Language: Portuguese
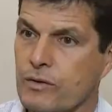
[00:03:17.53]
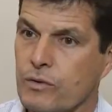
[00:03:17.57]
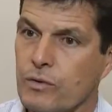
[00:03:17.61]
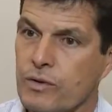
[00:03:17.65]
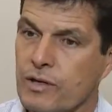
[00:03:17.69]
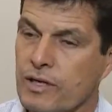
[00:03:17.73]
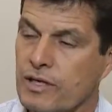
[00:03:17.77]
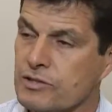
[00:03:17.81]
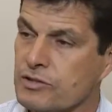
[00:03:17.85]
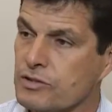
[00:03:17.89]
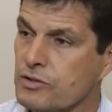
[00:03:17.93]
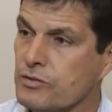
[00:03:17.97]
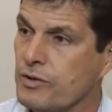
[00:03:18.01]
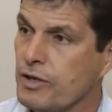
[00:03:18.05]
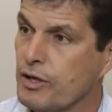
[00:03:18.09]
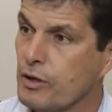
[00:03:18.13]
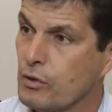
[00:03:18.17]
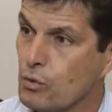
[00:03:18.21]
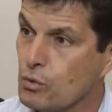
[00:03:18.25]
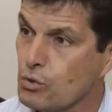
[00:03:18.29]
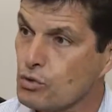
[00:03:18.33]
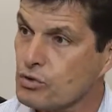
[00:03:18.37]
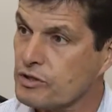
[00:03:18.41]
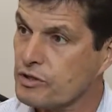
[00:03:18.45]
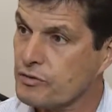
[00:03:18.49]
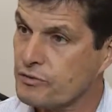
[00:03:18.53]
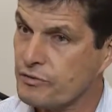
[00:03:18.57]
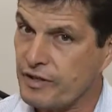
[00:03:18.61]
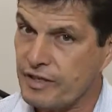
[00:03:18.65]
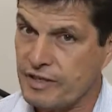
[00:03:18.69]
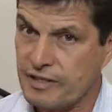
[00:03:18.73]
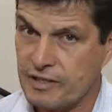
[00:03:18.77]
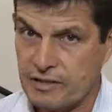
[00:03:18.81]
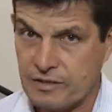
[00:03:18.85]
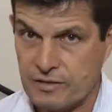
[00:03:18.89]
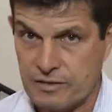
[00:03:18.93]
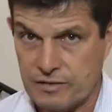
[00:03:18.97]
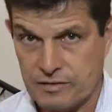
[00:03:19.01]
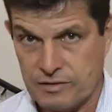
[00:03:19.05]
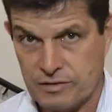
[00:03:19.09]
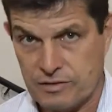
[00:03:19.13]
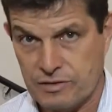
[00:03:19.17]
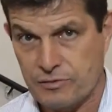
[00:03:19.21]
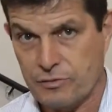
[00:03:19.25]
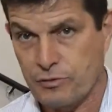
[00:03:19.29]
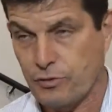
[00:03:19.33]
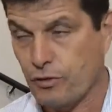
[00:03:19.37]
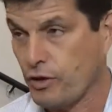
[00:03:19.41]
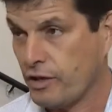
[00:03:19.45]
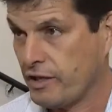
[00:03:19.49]
Com relação ao recurso que vem
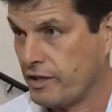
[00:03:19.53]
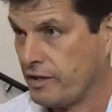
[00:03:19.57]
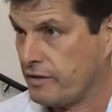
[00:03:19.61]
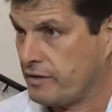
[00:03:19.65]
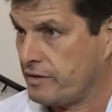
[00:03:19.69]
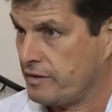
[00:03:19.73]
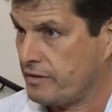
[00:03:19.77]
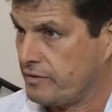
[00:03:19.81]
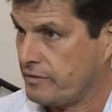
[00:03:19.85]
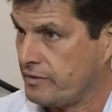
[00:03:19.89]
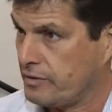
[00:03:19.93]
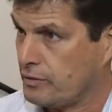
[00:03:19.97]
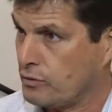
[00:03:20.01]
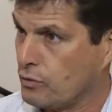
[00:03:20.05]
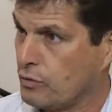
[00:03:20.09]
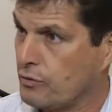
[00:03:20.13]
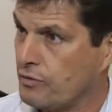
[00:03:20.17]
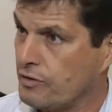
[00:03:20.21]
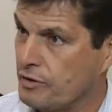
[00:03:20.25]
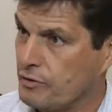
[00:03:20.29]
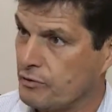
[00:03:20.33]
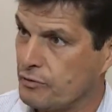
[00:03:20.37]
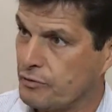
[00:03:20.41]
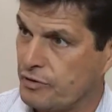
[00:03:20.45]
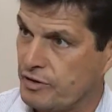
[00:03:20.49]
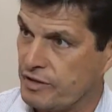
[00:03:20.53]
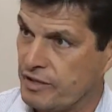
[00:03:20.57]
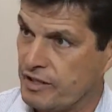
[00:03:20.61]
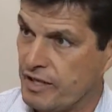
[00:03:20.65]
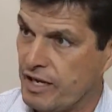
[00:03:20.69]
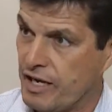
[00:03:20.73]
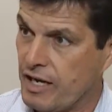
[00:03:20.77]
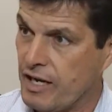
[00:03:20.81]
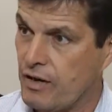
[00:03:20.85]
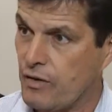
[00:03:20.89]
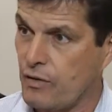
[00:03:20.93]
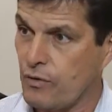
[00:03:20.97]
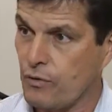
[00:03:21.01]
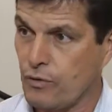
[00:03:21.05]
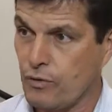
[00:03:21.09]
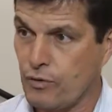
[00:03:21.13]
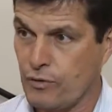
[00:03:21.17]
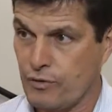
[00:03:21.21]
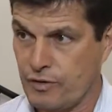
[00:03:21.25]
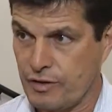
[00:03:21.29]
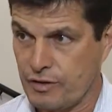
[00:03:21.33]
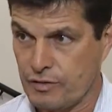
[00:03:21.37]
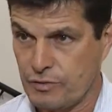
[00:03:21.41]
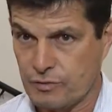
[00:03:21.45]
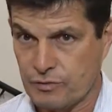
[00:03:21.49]
de fora, vem do governo federal,
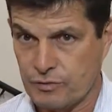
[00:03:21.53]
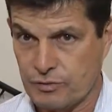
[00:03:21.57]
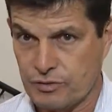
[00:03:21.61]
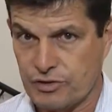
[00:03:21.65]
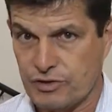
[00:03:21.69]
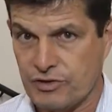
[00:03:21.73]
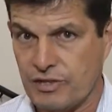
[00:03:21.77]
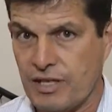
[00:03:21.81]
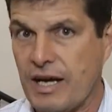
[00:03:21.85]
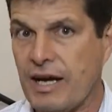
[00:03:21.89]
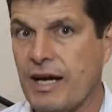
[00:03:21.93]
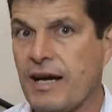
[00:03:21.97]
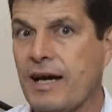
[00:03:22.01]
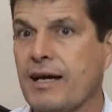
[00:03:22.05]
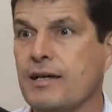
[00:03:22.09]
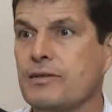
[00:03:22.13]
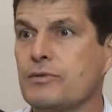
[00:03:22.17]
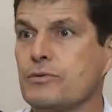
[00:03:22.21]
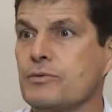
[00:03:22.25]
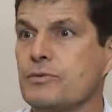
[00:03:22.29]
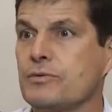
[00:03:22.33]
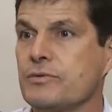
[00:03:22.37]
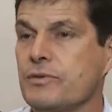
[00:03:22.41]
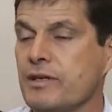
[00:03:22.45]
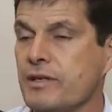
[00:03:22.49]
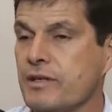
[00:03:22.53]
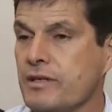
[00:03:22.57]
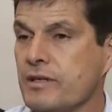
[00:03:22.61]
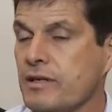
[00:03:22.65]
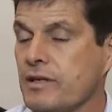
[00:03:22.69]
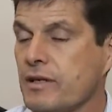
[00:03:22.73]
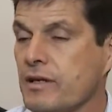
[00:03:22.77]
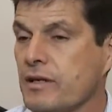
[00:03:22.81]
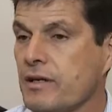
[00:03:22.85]
governo do estado, né,